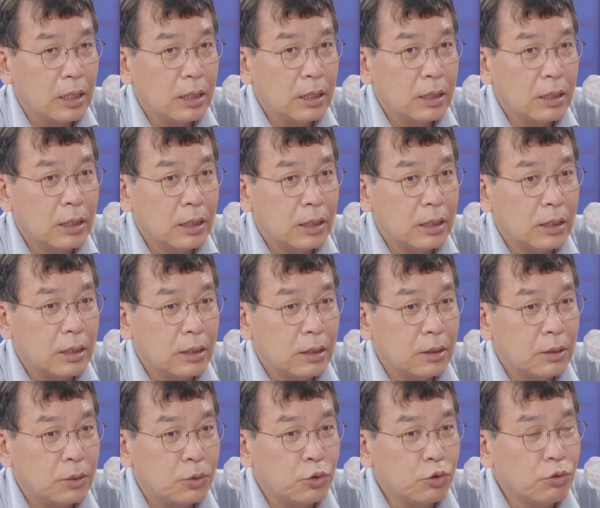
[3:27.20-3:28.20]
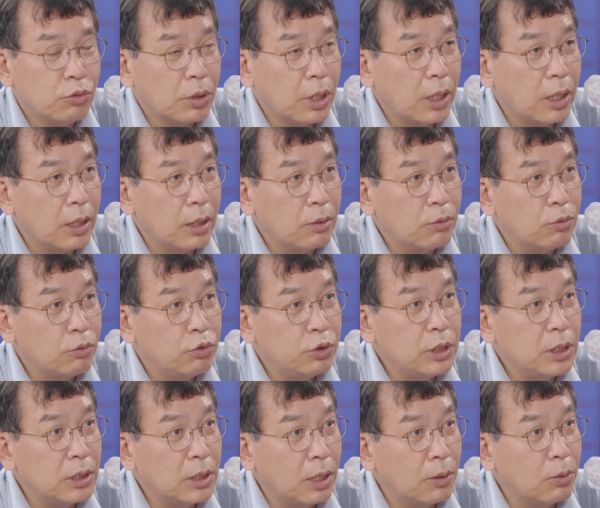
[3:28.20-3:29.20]
그 중국의
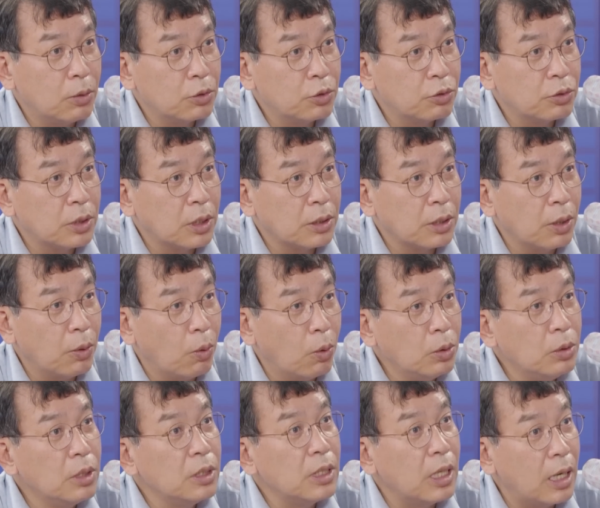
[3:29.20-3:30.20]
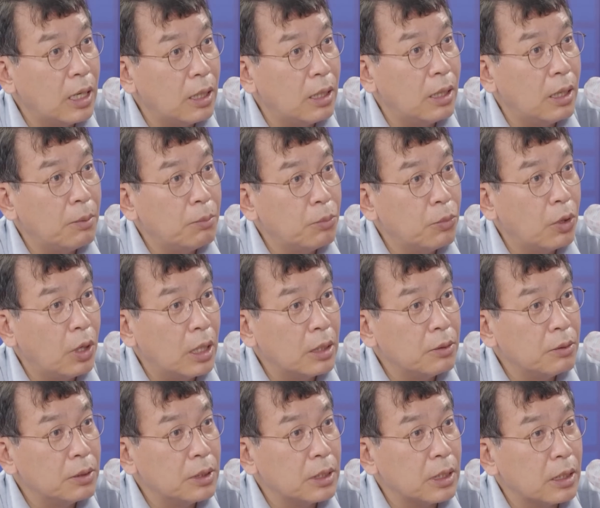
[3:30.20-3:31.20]
후진타워 수석이 오느냐 안
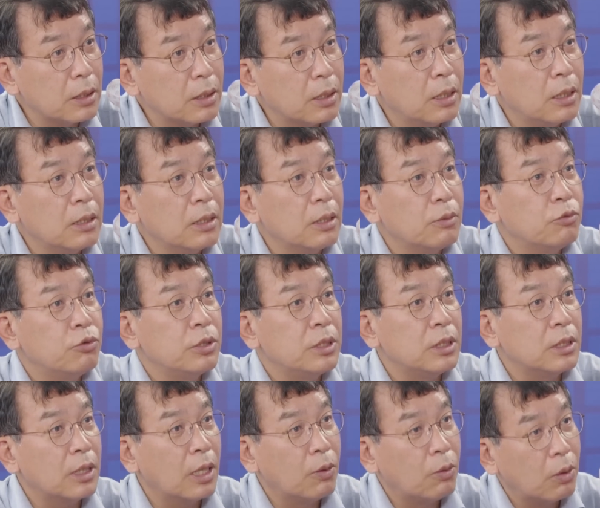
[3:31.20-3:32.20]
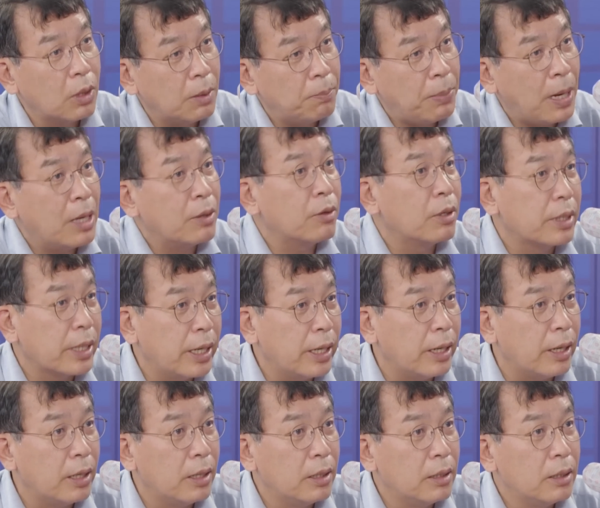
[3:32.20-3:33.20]
오느냐. 그런데 후진타워가
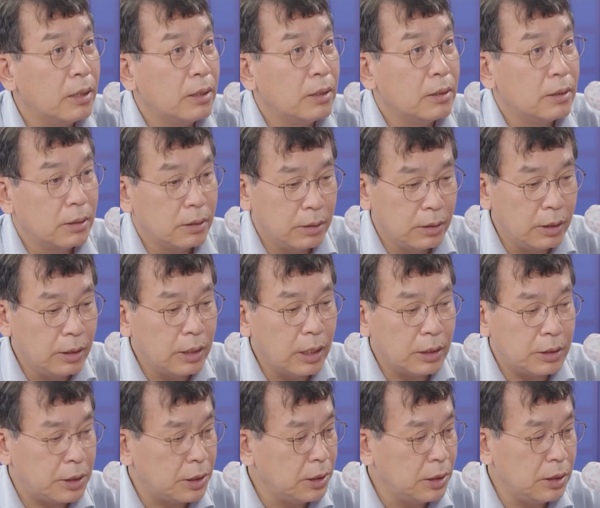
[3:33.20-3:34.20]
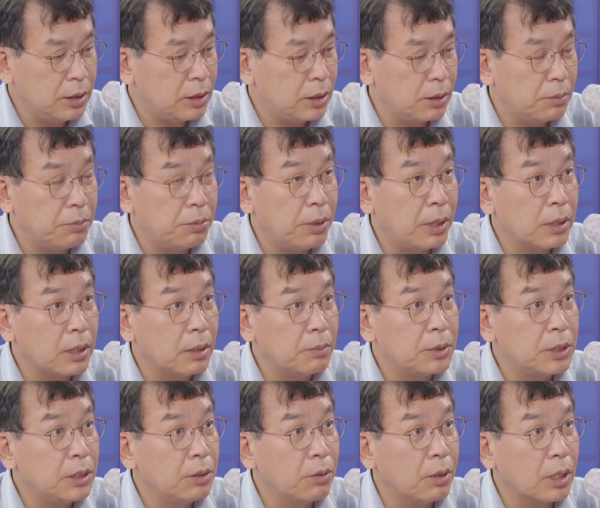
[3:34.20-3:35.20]
8월에 니네 G20 회담
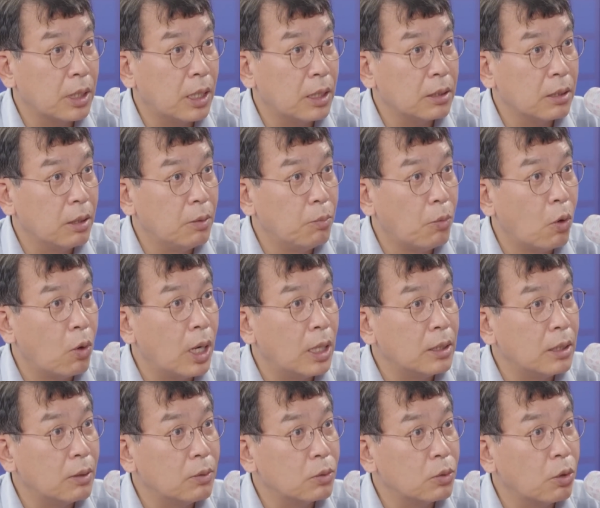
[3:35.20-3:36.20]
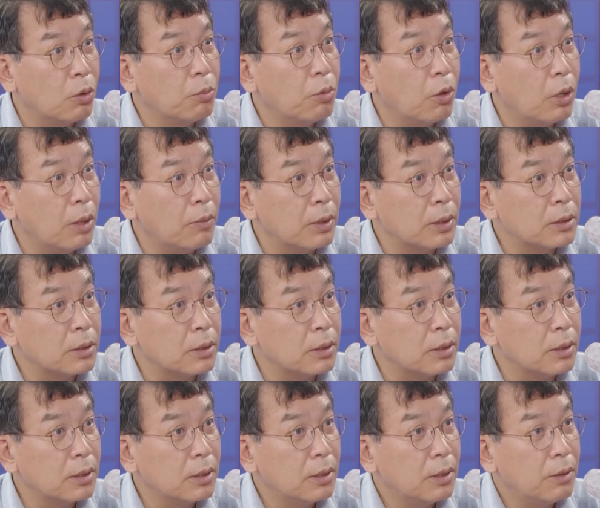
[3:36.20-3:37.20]
10월에 하는 건 못 간다고 통보가 왔어.
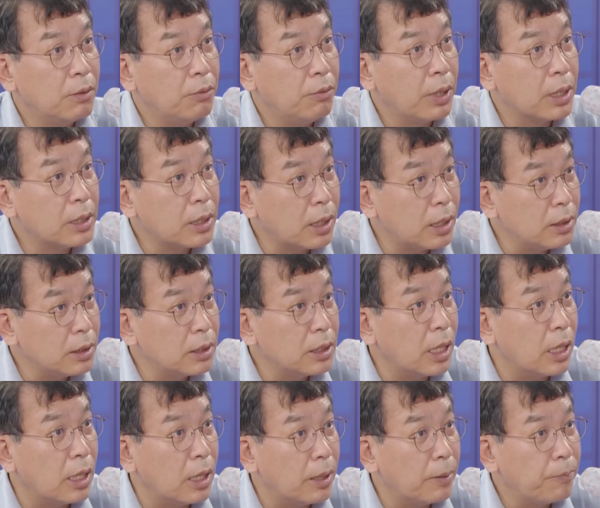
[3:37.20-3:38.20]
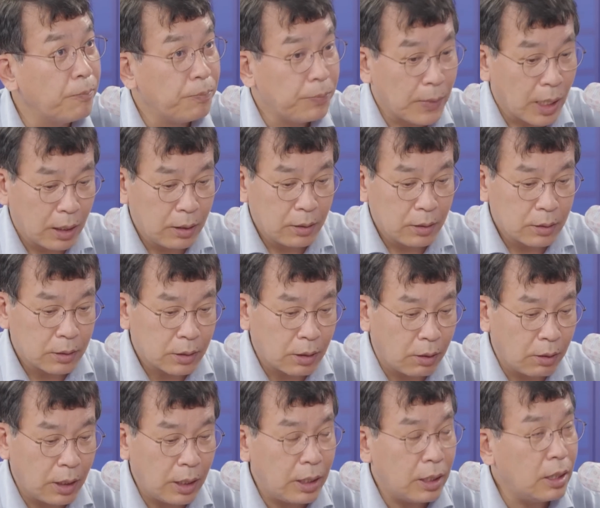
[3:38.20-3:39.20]
음. 왜 그랬느냐?
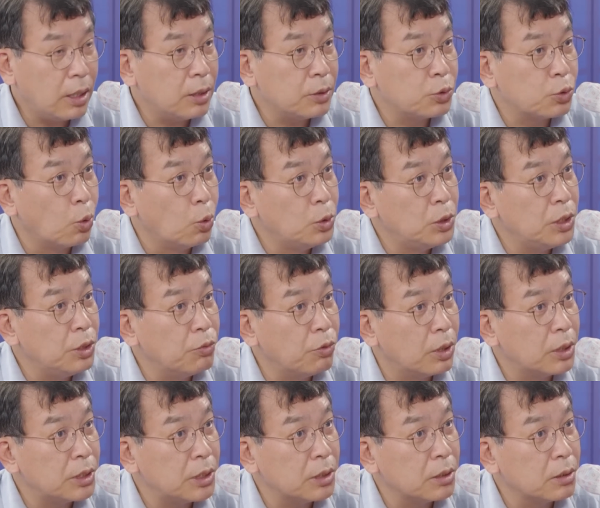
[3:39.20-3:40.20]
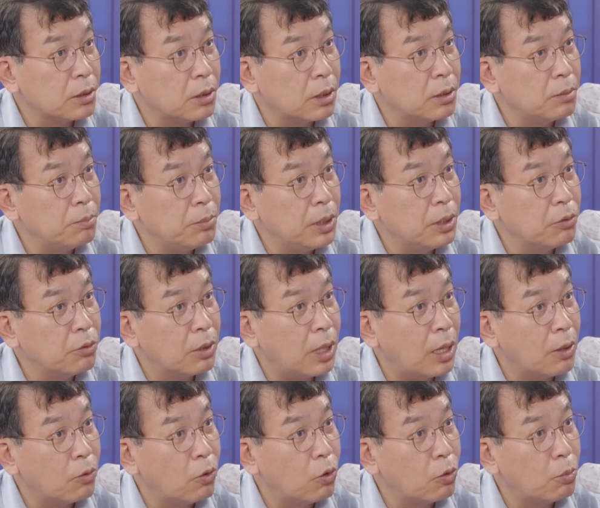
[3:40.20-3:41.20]
서해에 조지 워싱턴 미국
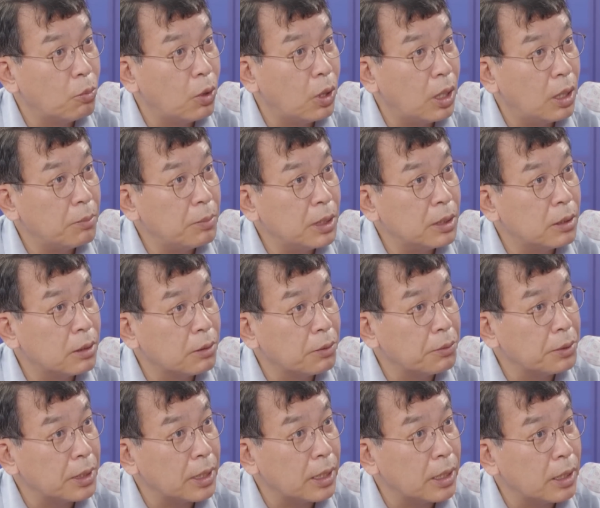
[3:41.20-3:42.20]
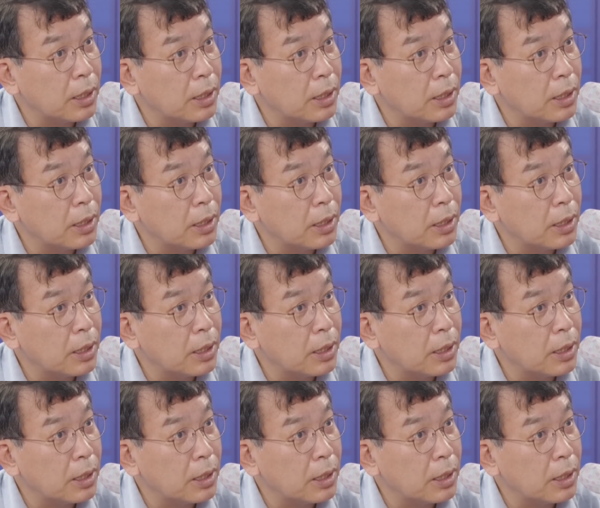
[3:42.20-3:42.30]
항공모함이 들어온다.